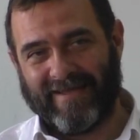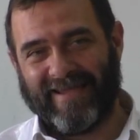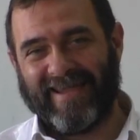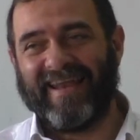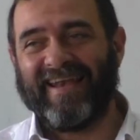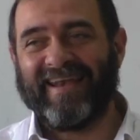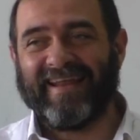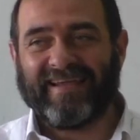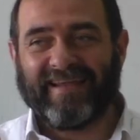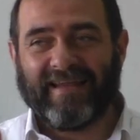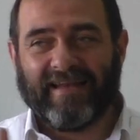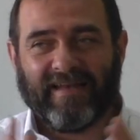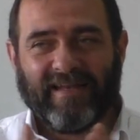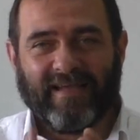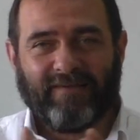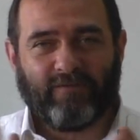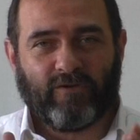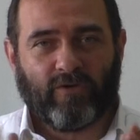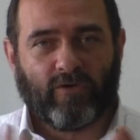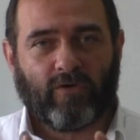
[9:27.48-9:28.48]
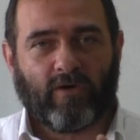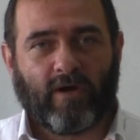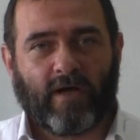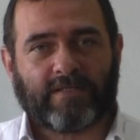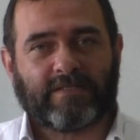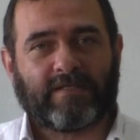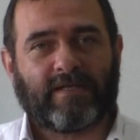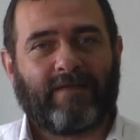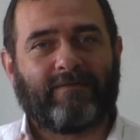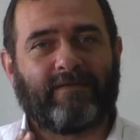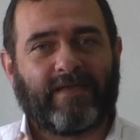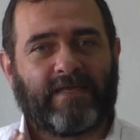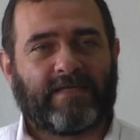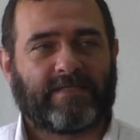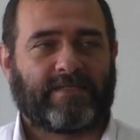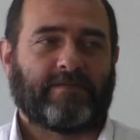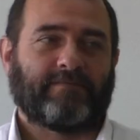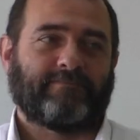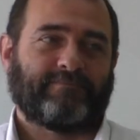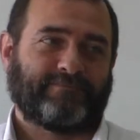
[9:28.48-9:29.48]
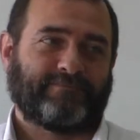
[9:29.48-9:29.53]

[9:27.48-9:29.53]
El equilibrio hace la belleza.